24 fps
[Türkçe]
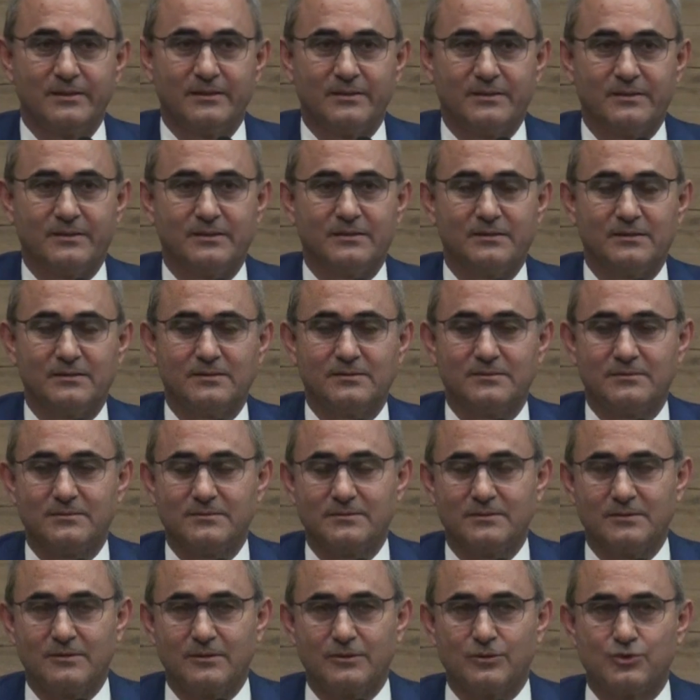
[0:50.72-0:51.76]
e,
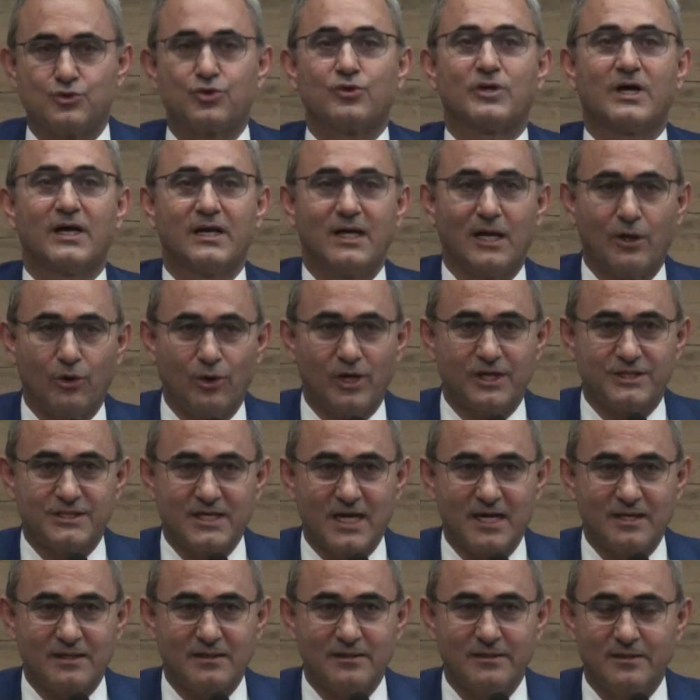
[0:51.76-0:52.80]
su kanalı
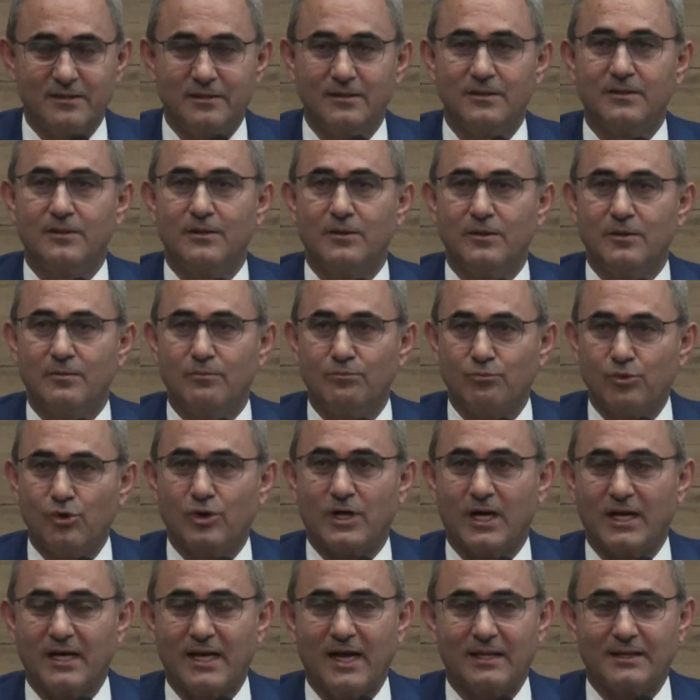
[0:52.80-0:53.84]
olacak. Bu
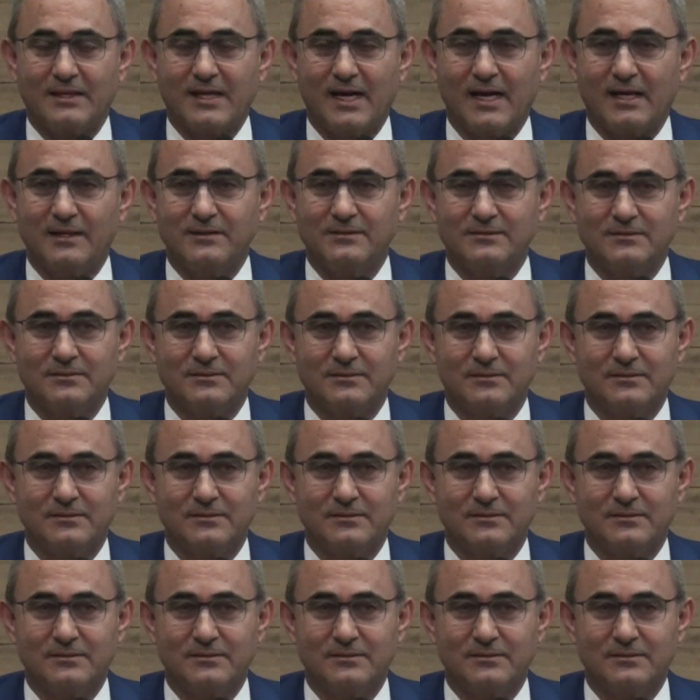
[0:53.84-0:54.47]
kanaldan